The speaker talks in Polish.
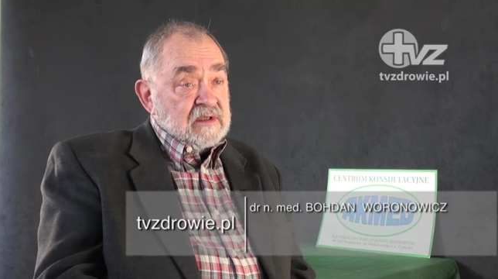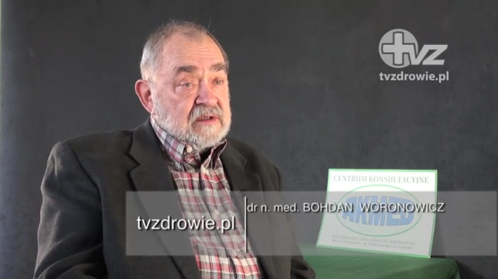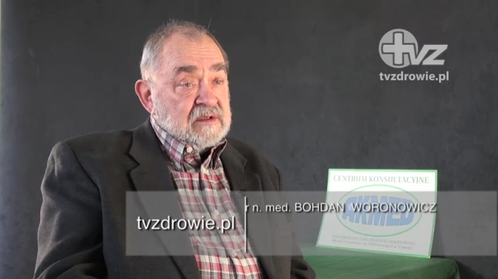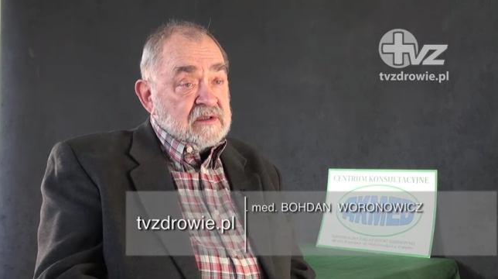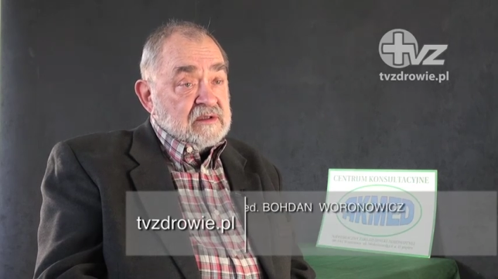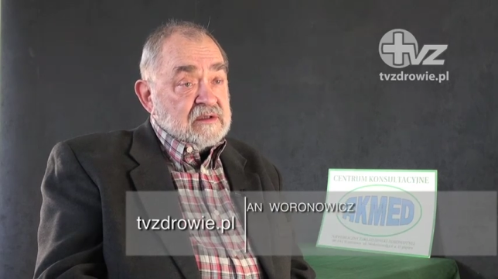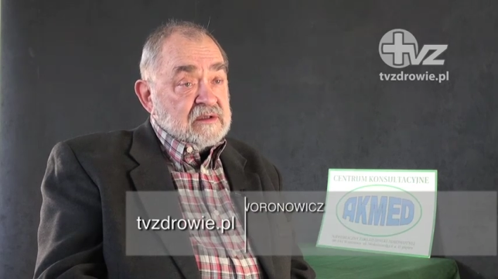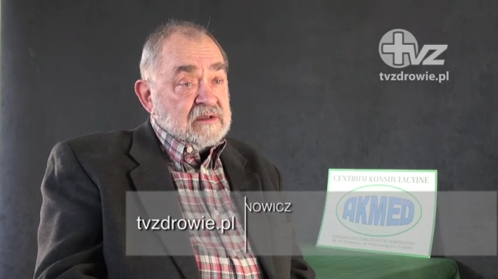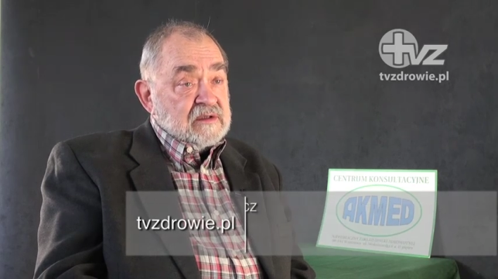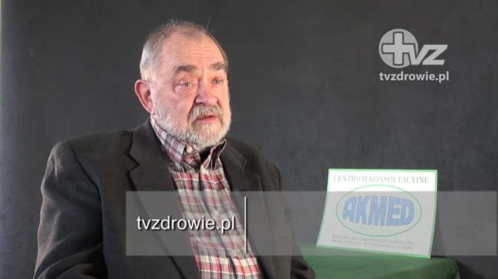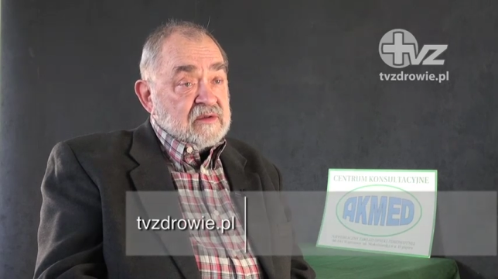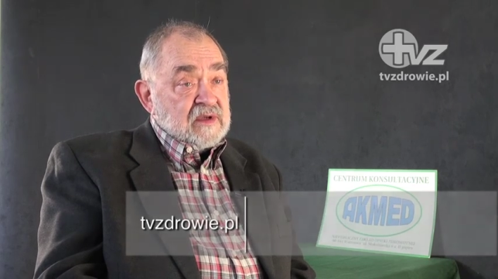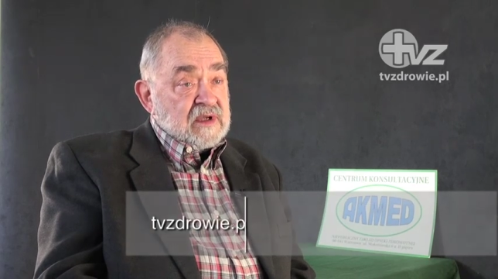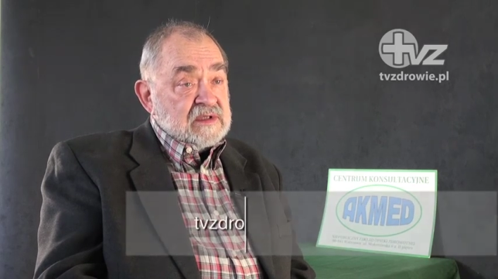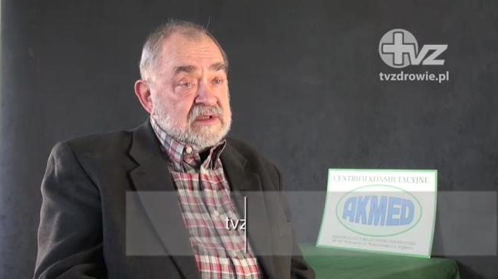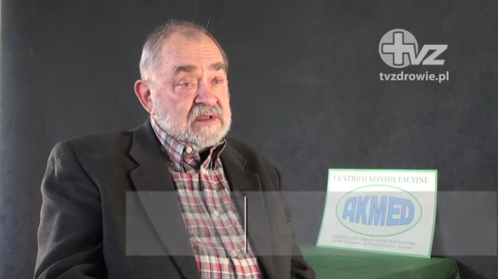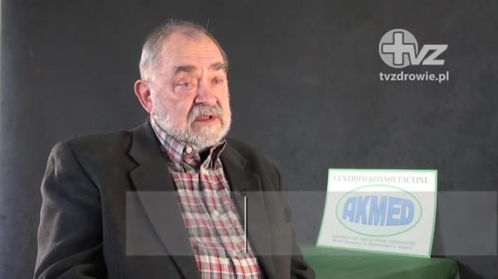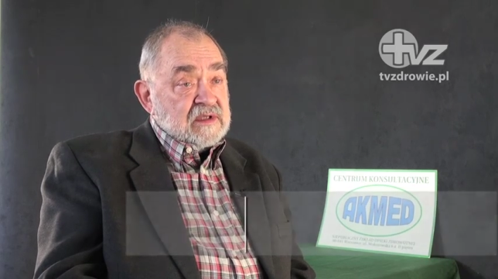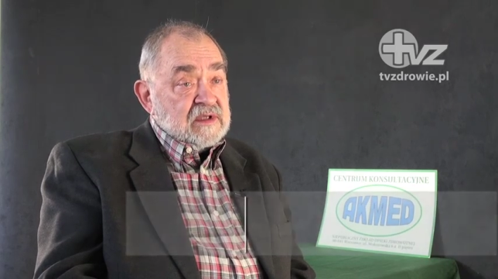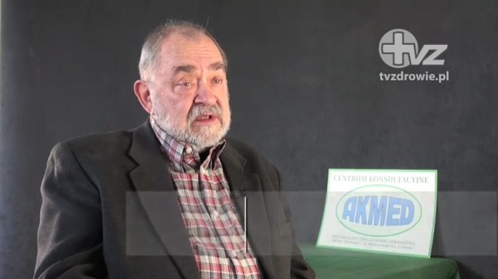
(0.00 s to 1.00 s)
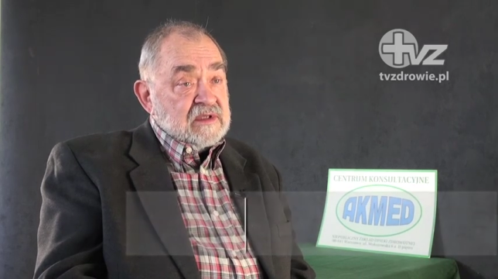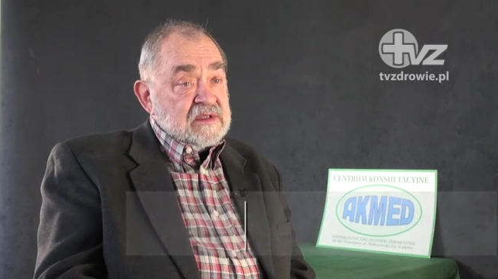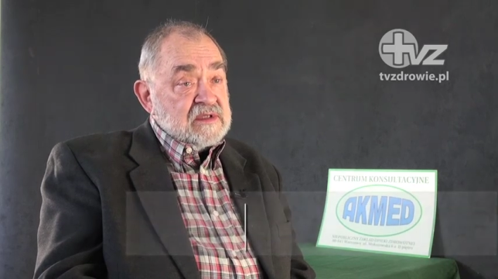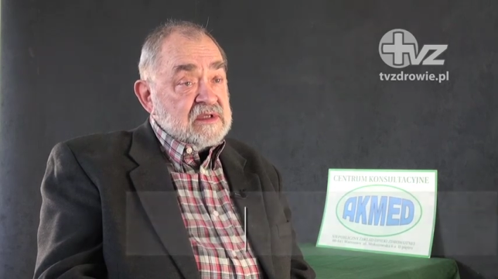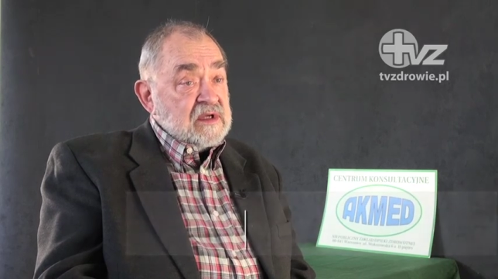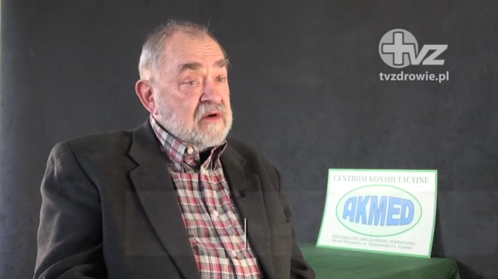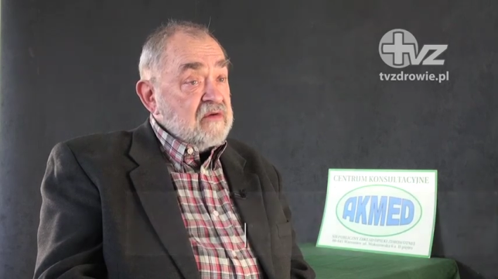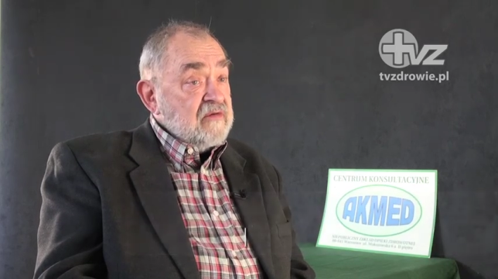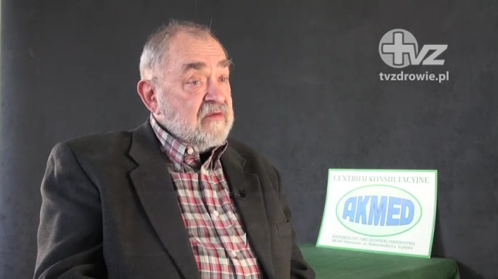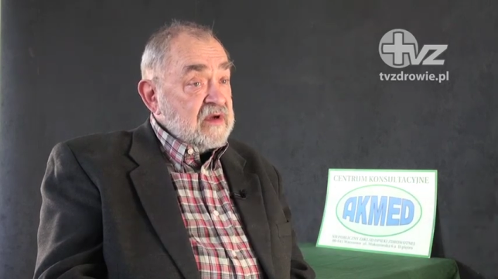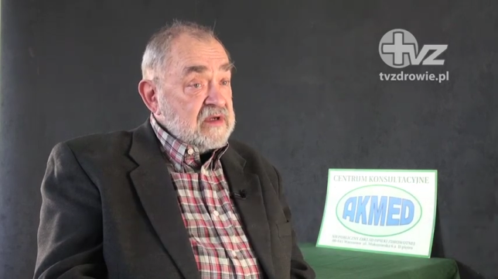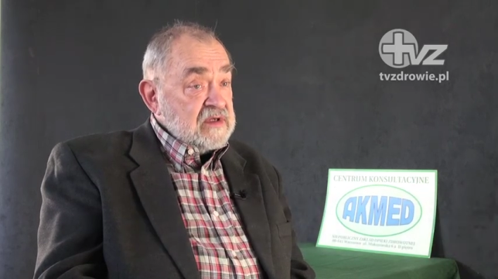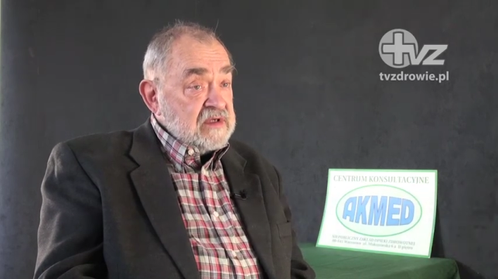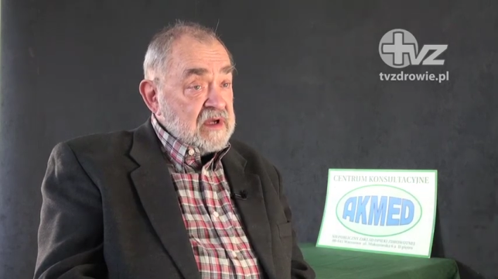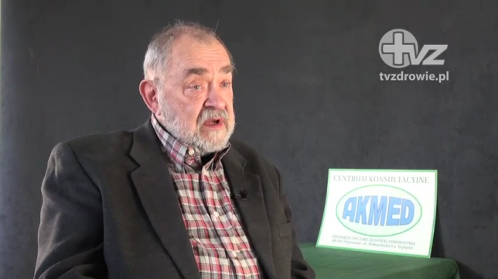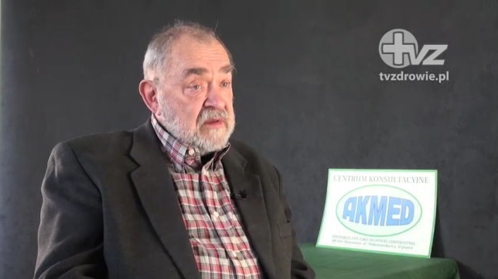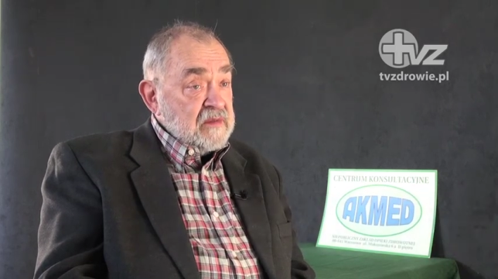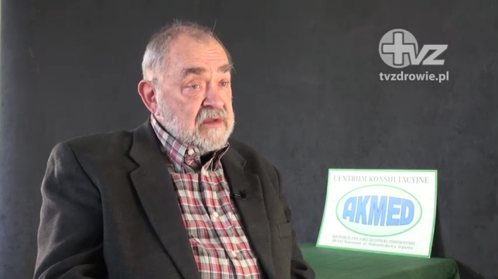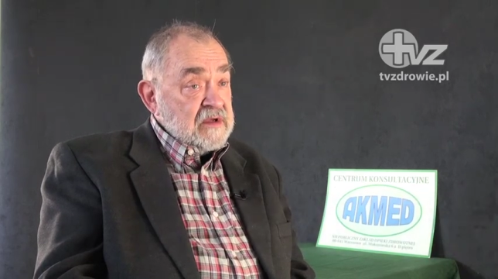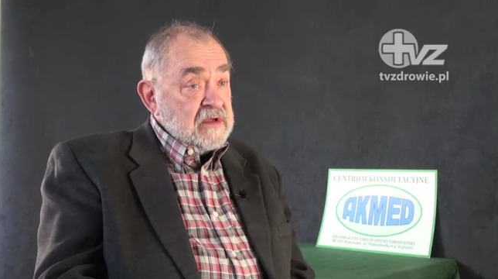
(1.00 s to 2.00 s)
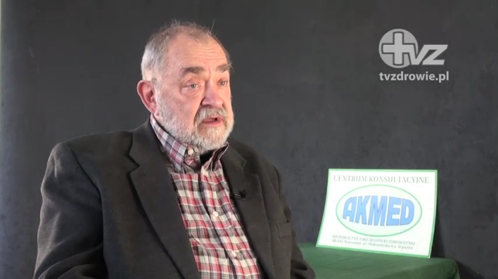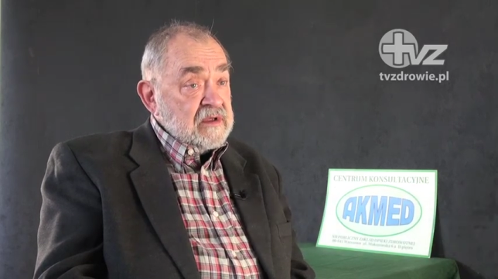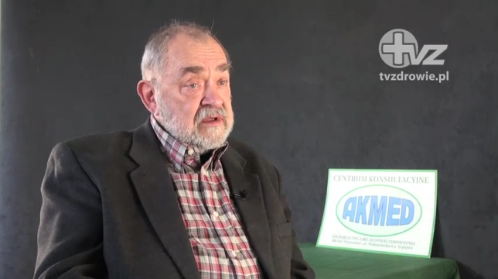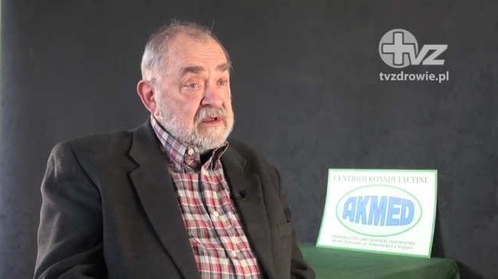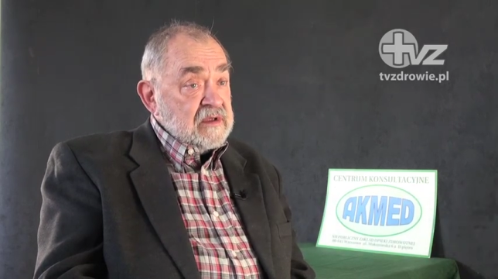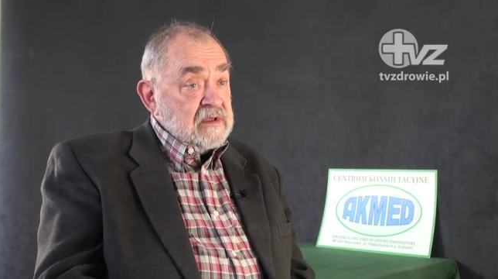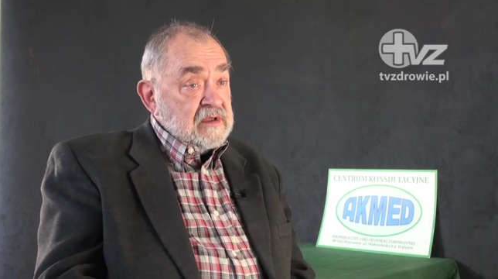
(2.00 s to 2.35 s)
to jest sytuacja, kiedy zauważamy,